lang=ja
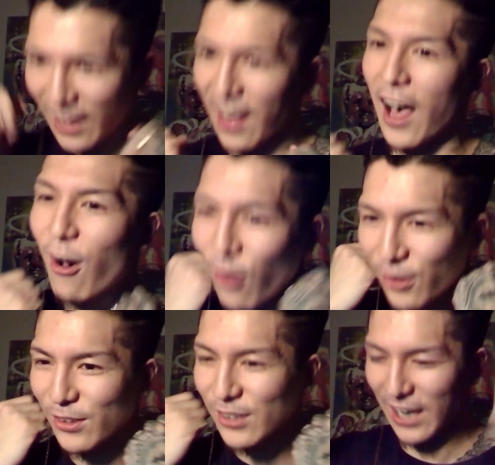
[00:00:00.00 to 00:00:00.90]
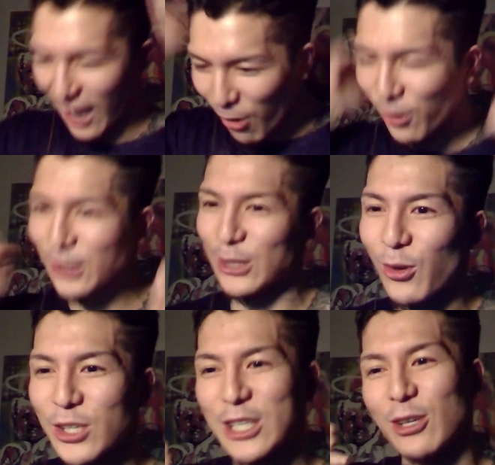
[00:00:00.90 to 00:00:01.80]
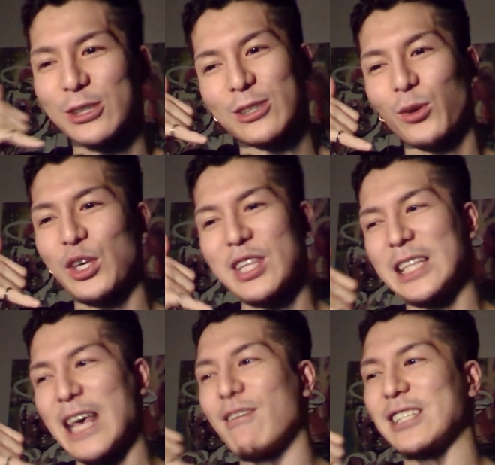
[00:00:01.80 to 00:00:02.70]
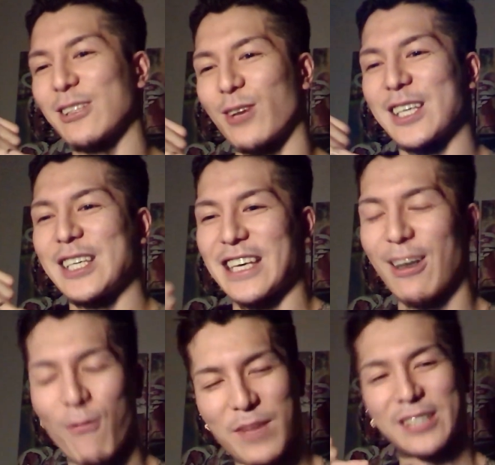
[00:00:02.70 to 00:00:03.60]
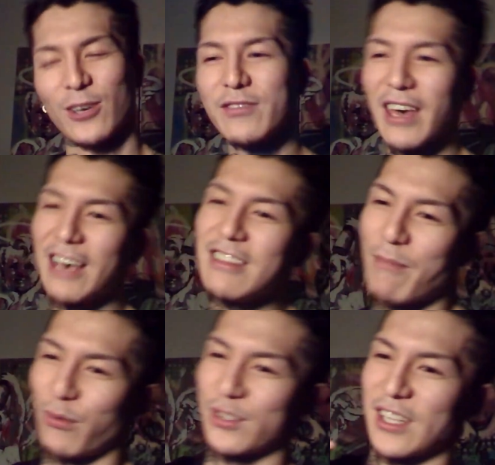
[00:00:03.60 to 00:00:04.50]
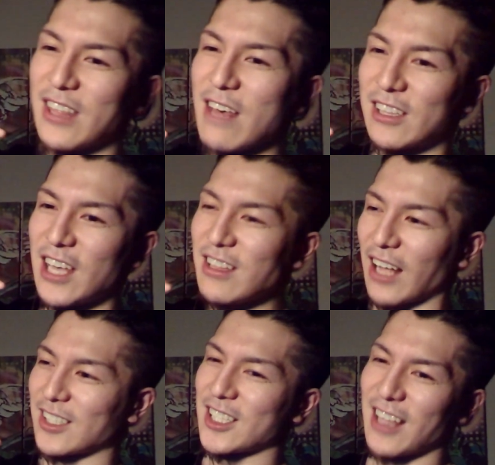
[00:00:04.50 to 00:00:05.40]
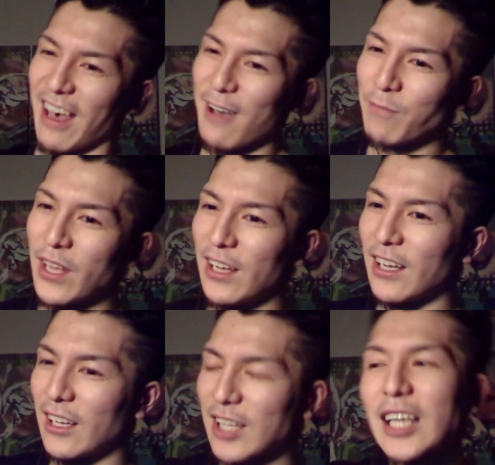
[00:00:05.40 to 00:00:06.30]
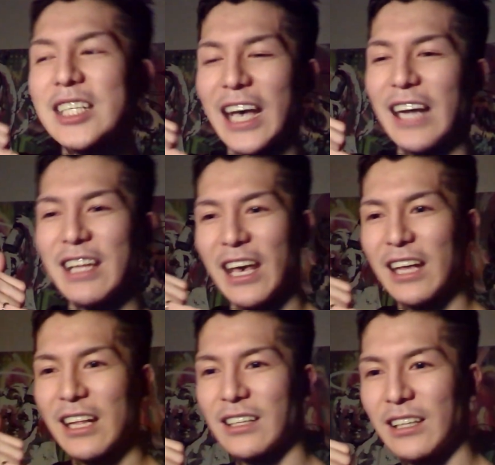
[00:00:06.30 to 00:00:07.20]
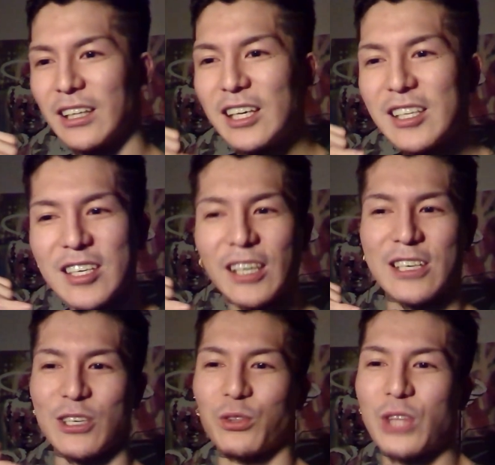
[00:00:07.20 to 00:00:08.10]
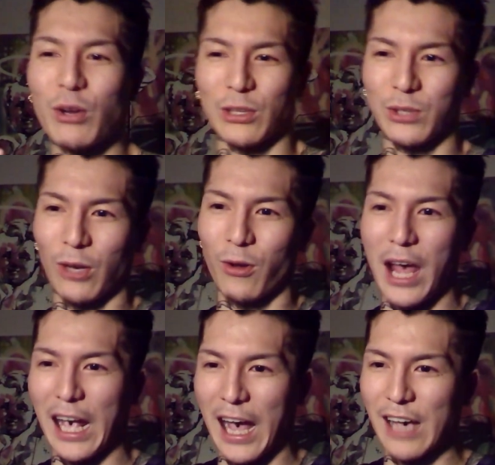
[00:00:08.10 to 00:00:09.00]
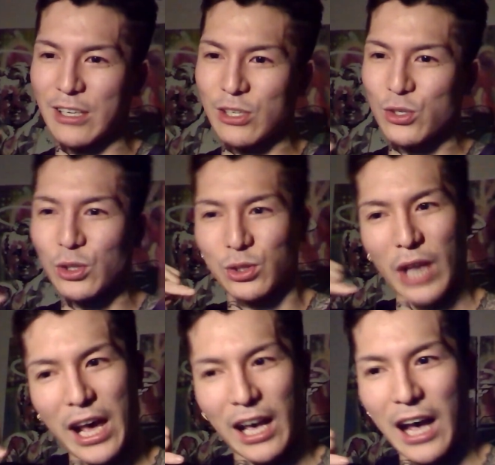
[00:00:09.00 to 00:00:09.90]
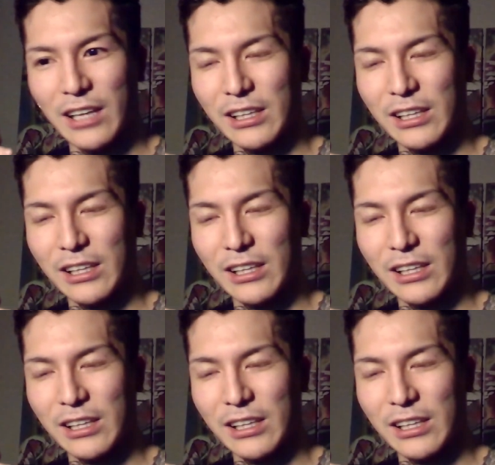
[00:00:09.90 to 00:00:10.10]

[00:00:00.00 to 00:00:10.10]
顔、顔を通しとう時に電話出とうらしいっちゃう。お前そんな変なポーズで電話出んなっつって。確かに、ギチギチ言ってるわと思って、こうなんか、ちょっとなんか、